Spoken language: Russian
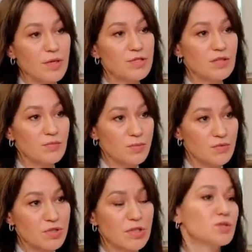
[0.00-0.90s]
У мальчиков
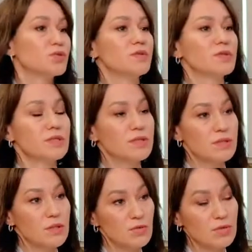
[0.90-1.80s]
повышается уровень
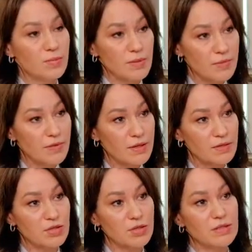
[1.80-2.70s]
тестостерона,
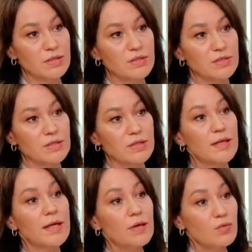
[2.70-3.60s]
прибавляются жизненные силы.